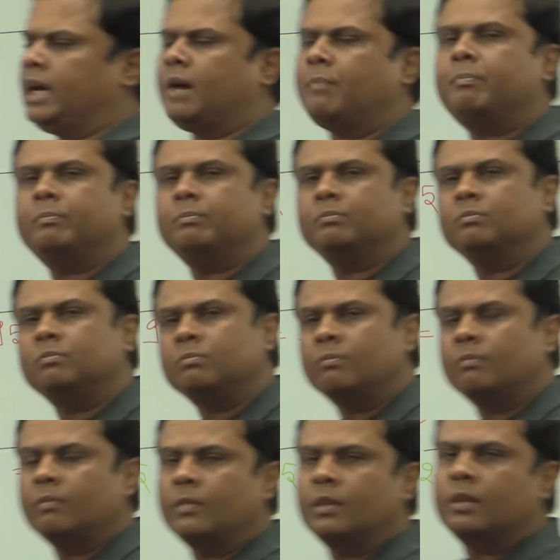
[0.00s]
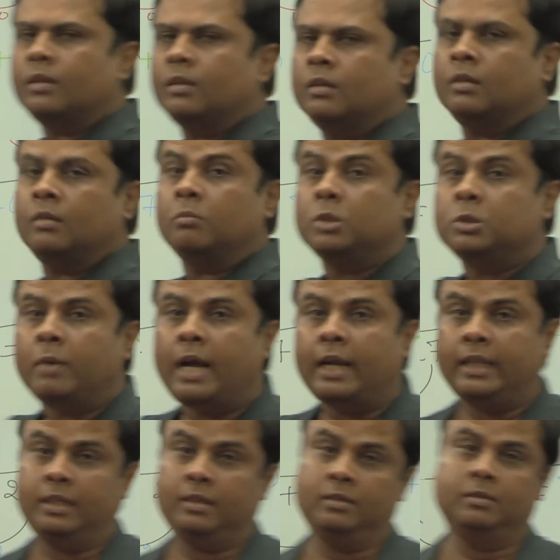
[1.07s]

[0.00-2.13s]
आप मुझवानी